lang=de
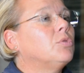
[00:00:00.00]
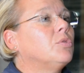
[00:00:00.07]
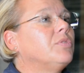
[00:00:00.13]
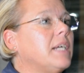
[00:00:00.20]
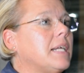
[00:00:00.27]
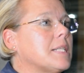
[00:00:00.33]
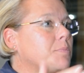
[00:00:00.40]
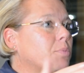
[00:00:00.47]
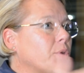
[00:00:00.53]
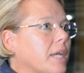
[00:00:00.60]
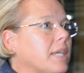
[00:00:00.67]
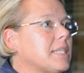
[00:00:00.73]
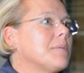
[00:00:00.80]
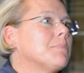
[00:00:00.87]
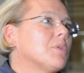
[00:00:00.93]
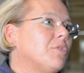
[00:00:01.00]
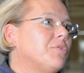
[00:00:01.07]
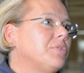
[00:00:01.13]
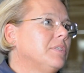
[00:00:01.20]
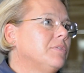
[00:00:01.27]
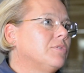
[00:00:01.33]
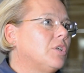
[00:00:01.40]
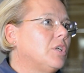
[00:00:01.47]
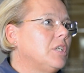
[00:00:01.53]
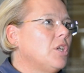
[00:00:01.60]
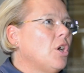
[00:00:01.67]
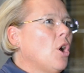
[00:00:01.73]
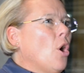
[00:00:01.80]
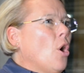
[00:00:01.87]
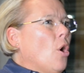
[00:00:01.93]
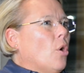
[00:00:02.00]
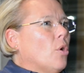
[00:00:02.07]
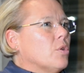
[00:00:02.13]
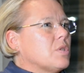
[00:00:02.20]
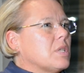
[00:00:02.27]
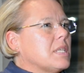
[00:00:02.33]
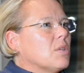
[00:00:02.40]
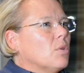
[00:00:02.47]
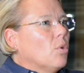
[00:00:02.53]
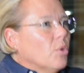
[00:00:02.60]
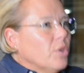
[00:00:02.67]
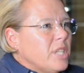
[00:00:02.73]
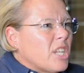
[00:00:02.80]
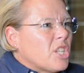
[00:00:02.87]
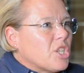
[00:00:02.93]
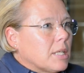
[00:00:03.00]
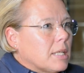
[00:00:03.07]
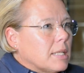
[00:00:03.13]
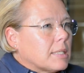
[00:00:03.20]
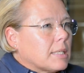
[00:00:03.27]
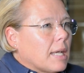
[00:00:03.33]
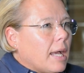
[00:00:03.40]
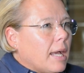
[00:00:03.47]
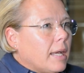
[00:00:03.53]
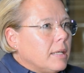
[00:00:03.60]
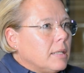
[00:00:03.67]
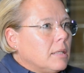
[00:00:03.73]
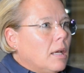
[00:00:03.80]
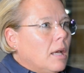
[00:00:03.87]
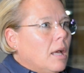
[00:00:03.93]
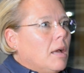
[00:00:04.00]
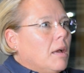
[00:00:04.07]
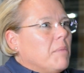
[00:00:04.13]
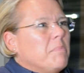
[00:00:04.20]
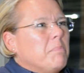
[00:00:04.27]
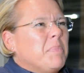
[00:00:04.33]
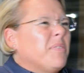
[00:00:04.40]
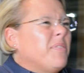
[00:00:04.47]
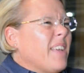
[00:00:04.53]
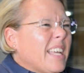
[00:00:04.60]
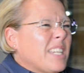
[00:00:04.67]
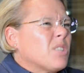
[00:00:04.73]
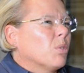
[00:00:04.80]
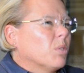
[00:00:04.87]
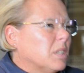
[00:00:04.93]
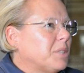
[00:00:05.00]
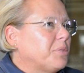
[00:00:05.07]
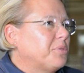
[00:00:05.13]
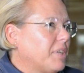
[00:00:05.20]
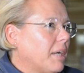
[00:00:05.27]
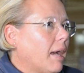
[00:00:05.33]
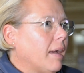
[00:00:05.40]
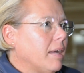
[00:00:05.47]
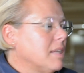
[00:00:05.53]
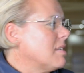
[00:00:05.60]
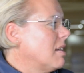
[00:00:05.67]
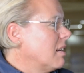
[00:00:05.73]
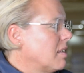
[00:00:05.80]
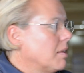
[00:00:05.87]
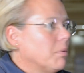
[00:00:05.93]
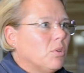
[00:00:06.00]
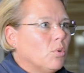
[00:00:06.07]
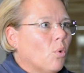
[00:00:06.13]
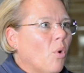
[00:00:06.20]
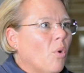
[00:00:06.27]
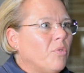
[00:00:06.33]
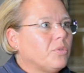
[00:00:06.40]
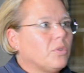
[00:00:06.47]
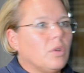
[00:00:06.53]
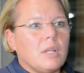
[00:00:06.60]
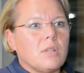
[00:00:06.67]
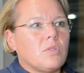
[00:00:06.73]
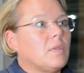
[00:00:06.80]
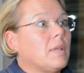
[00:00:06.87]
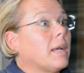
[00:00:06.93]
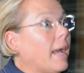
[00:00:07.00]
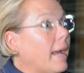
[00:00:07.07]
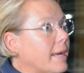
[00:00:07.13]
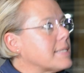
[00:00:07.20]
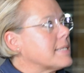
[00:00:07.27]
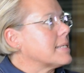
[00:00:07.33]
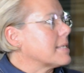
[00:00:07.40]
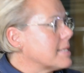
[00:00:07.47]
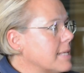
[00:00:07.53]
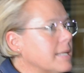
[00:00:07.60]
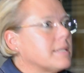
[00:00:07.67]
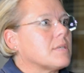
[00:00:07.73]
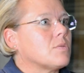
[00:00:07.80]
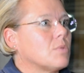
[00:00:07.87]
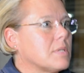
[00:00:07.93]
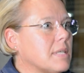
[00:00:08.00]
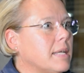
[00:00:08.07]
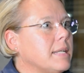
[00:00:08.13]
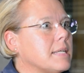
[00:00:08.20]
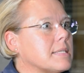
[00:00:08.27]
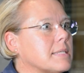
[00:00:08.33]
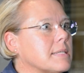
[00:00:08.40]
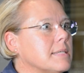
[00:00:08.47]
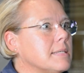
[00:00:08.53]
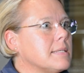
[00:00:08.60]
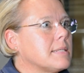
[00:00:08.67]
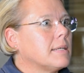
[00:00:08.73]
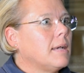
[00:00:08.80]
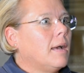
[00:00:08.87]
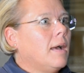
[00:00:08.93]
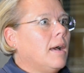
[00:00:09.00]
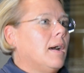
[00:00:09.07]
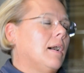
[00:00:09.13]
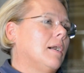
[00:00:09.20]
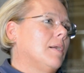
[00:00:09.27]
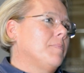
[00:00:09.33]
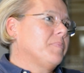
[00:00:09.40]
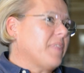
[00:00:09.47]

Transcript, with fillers: wo wir als Projektteam drauf hinwollen und zu so diese Unterschiedlichkeit bewertungsfrei, nicht sagen, das ist aber doof, sondern zu sagen, ah, ist interessant, dass du das anders siehst, ähm,